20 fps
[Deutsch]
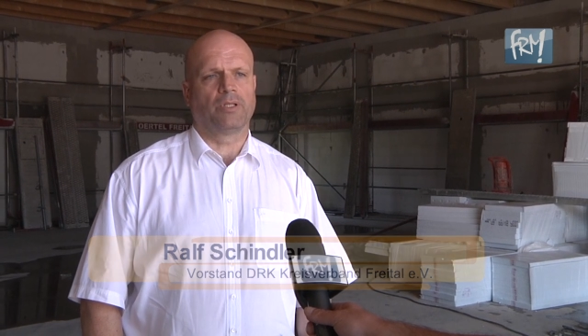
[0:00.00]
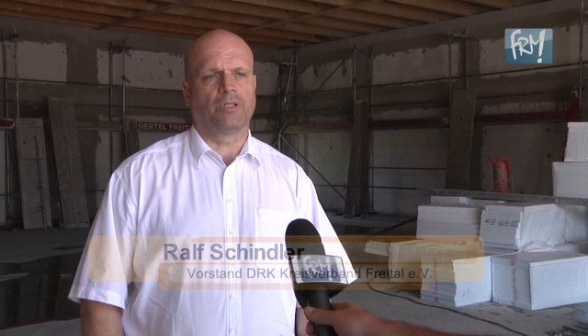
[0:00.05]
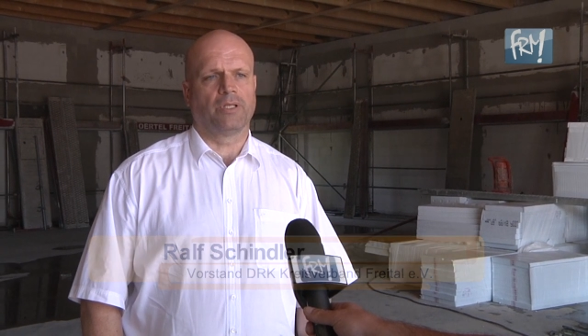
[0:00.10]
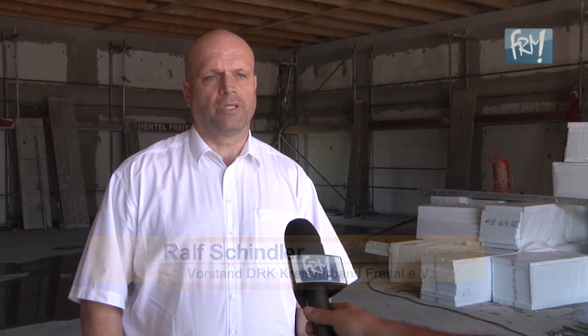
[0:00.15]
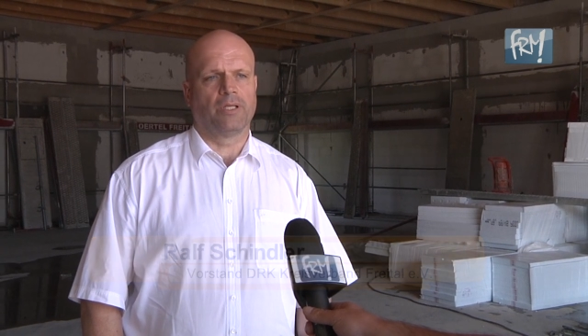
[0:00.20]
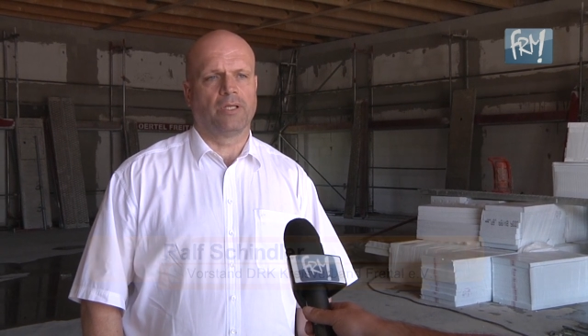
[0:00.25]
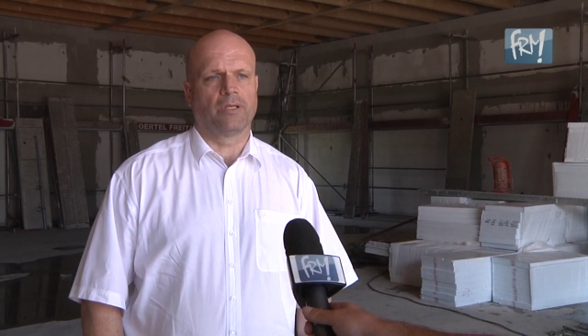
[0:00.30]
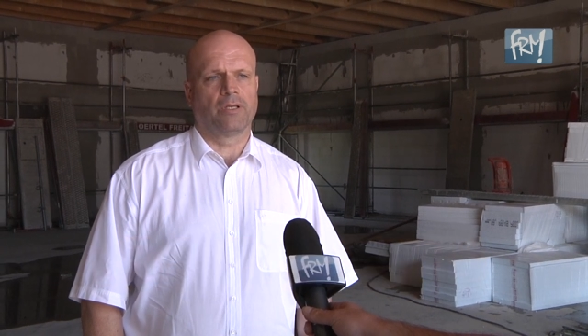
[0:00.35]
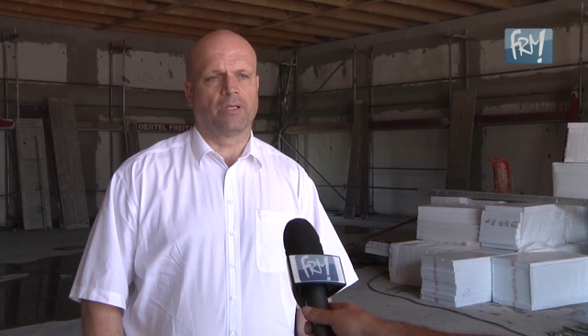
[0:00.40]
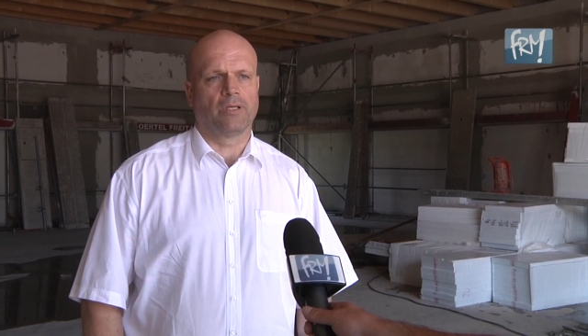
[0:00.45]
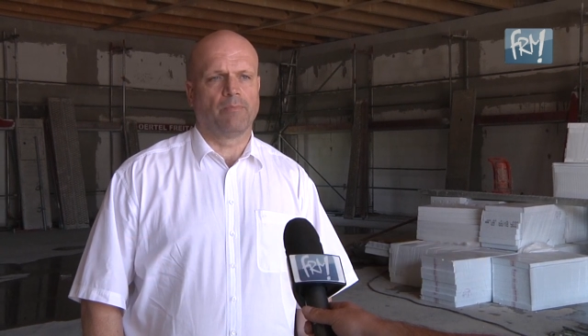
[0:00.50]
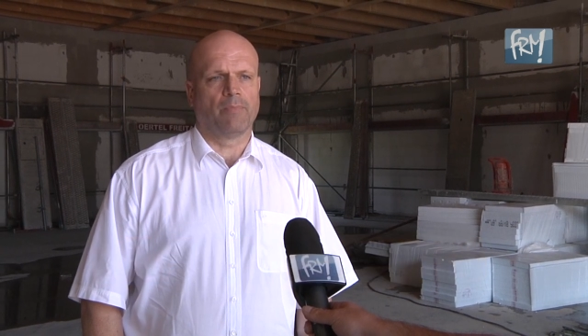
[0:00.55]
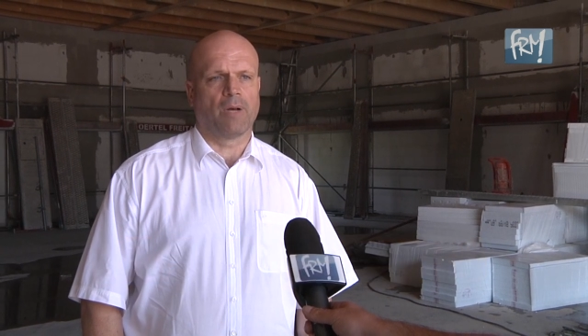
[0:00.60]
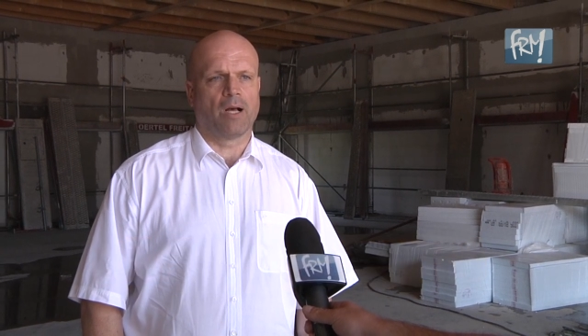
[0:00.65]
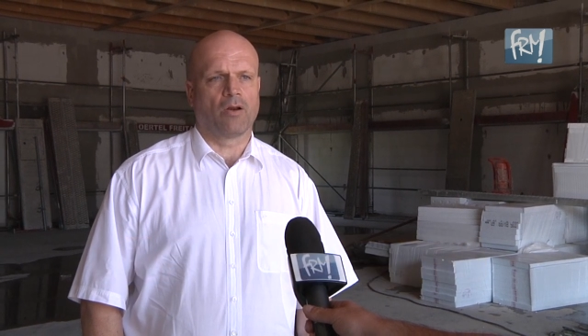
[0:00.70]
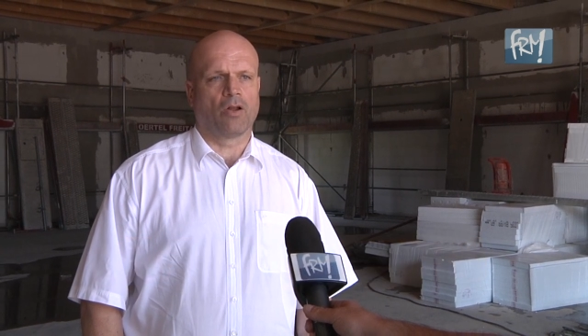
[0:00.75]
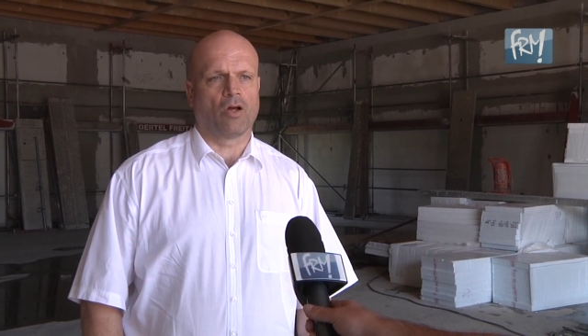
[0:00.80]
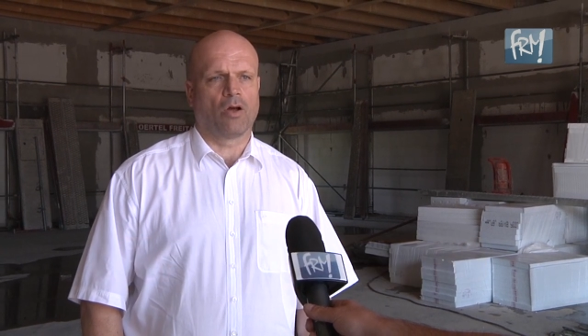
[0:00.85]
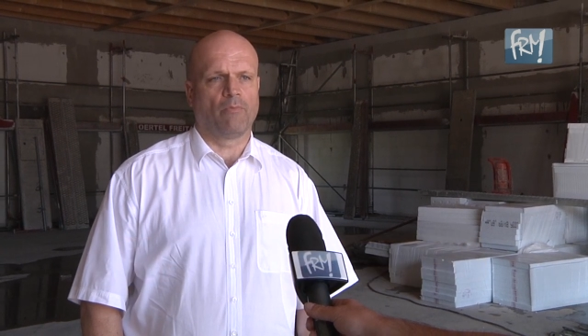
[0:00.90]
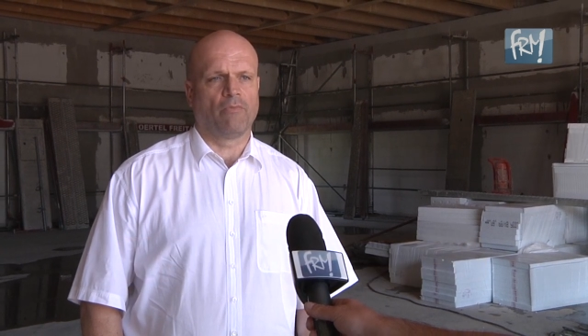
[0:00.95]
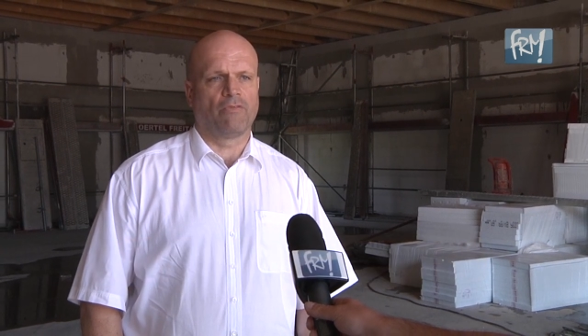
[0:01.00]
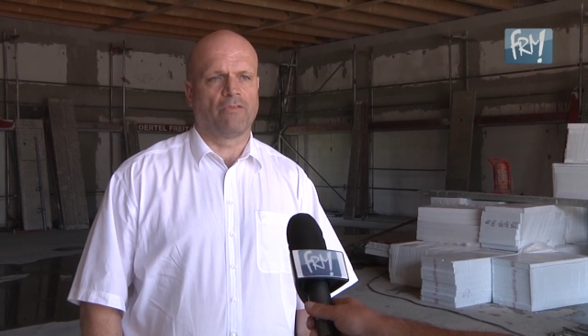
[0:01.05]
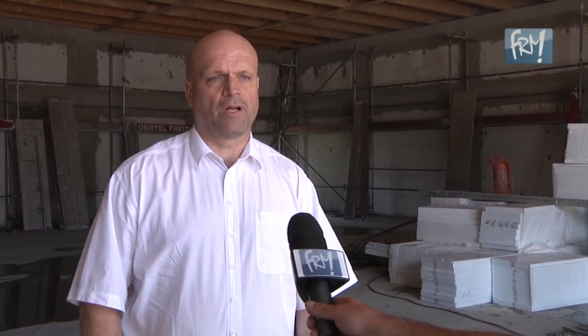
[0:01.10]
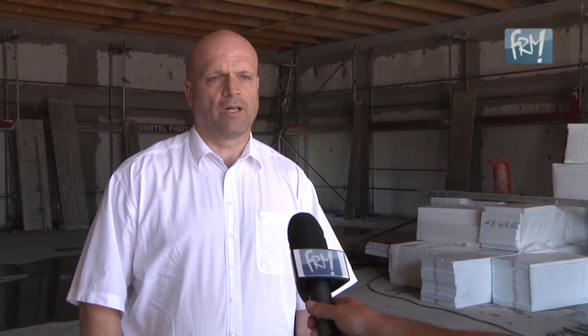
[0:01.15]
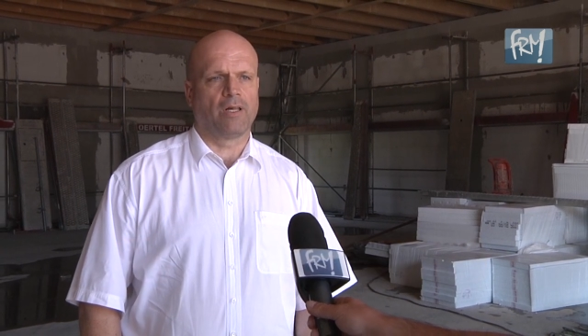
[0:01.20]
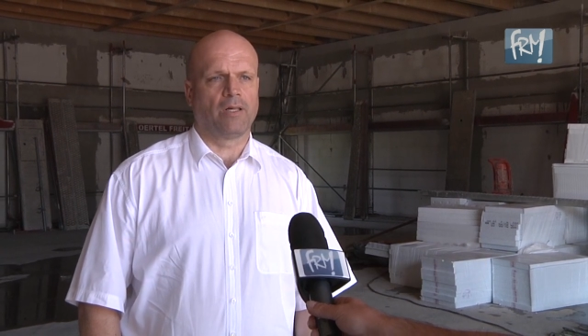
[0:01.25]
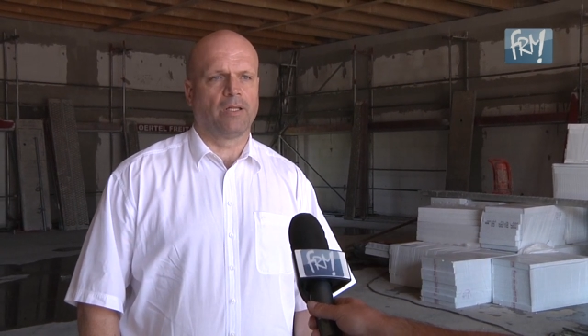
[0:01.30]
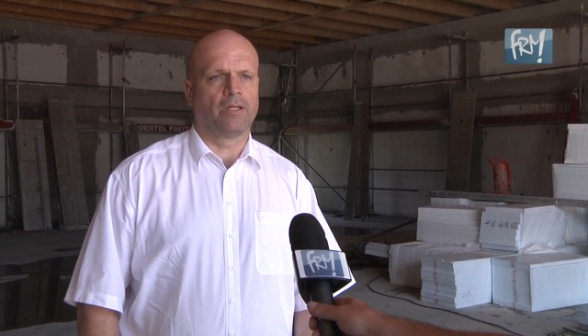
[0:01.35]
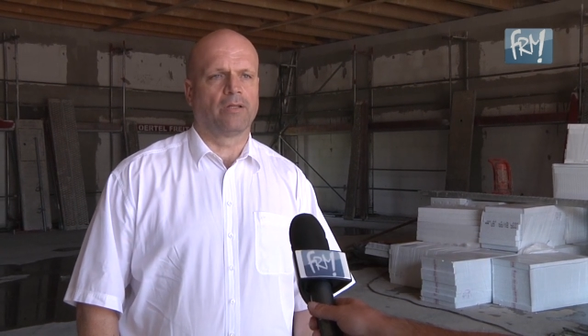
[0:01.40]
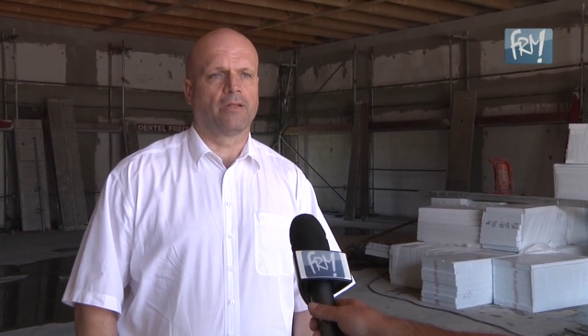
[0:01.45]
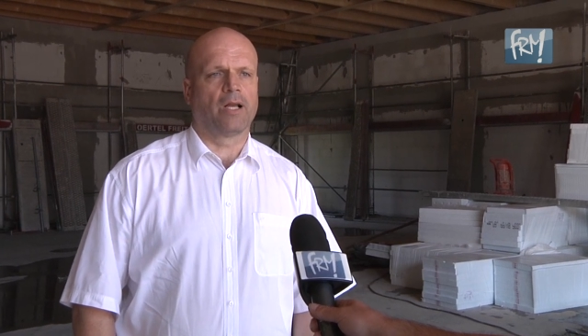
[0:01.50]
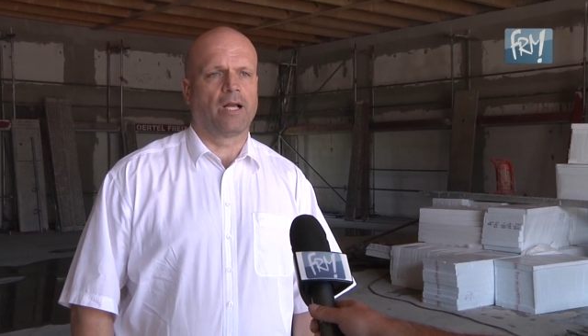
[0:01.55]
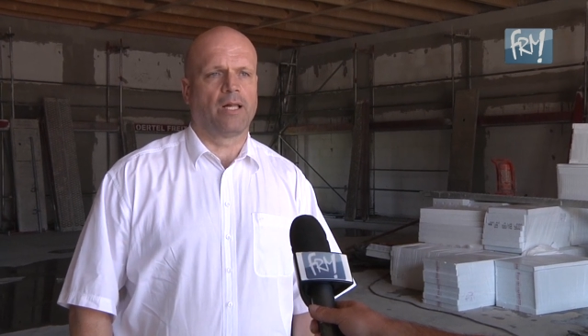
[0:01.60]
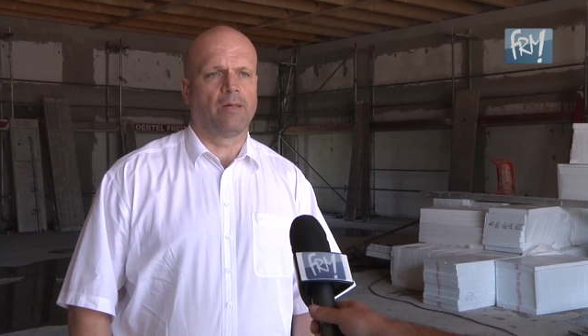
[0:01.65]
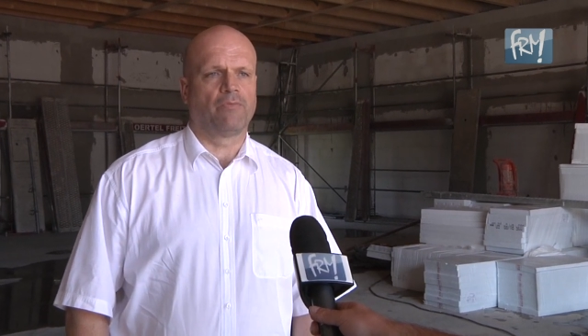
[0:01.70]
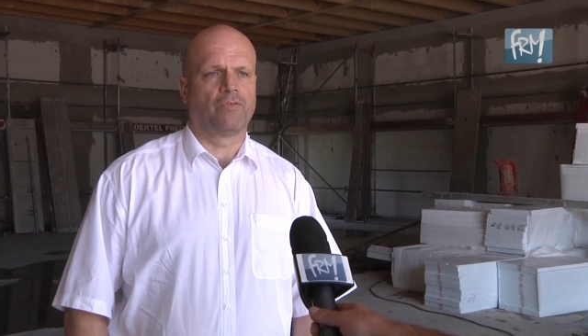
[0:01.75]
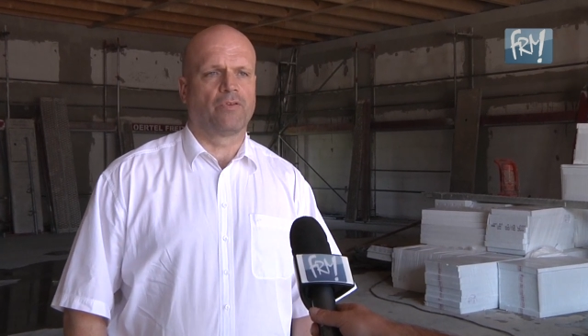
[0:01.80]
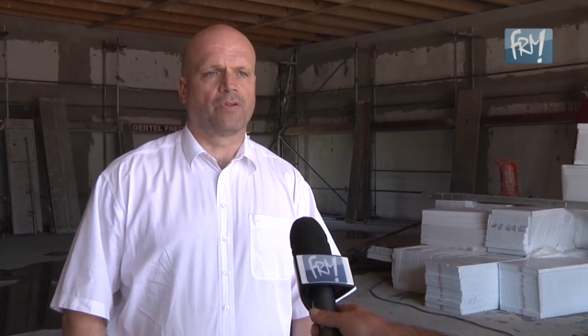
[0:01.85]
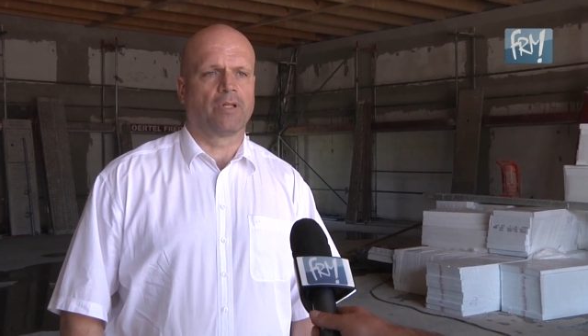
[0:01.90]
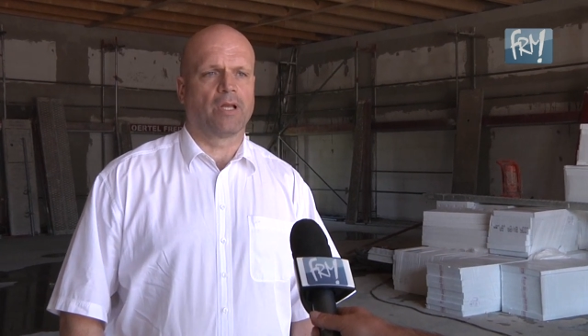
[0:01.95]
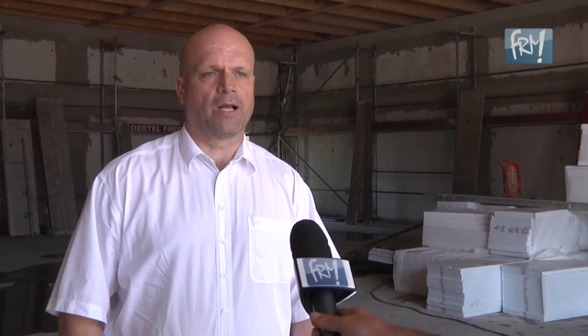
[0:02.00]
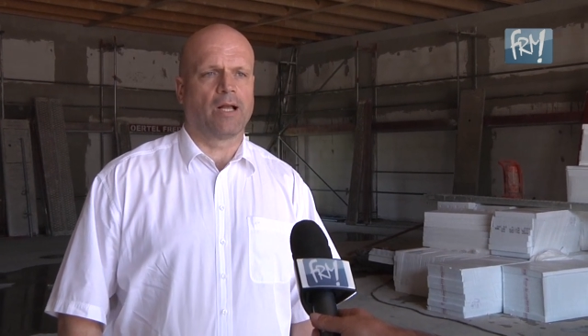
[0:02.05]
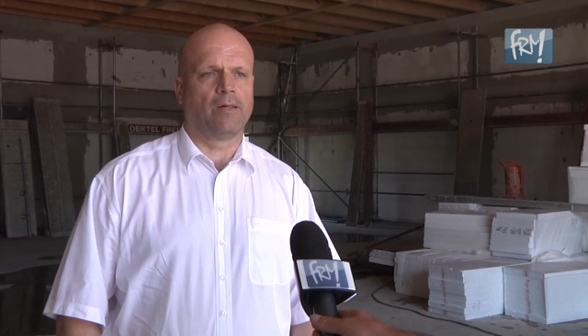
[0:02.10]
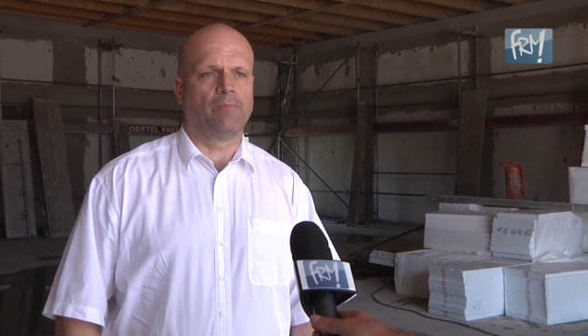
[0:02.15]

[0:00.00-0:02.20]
die im Alarmfall innerhalb von einer